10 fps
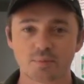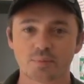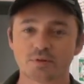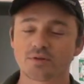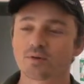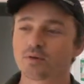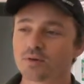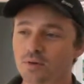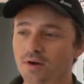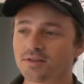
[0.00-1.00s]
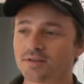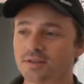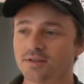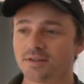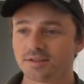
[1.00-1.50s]
o produtor gosta
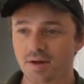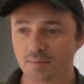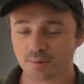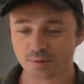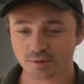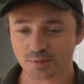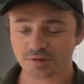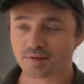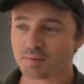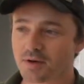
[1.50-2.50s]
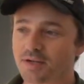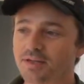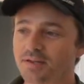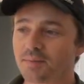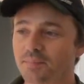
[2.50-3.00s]
de deixar para a última
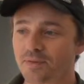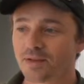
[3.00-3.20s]
semana, né?